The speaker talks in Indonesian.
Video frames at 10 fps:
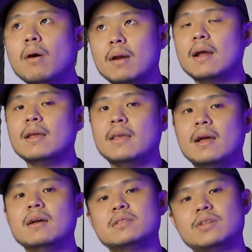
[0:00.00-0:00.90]
orang
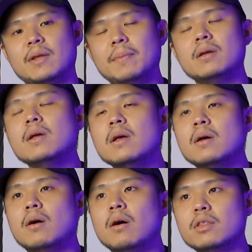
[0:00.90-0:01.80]
yang streaming
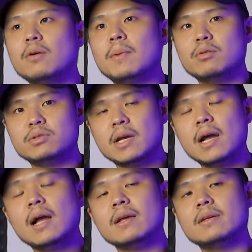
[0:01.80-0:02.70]
atau
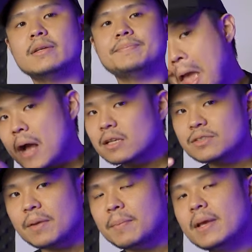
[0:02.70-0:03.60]
manusia yang
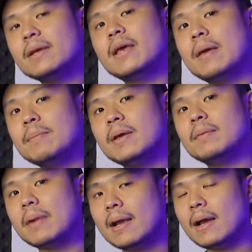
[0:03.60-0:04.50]
streaming
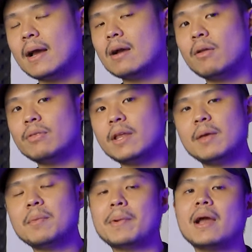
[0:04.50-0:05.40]
gaming mereka, konten
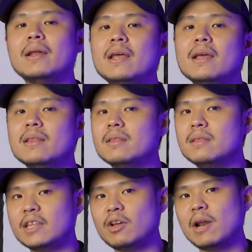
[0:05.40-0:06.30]
gaming mereka di
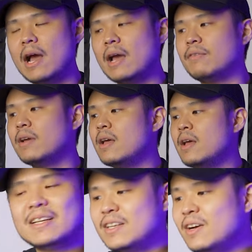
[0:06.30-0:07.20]
TikTok Live.
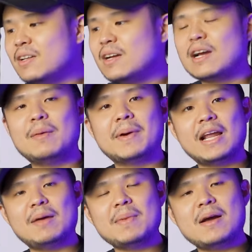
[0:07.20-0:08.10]
Yuk, nggak
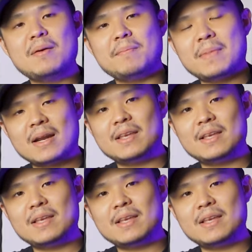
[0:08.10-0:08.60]
pakai lama,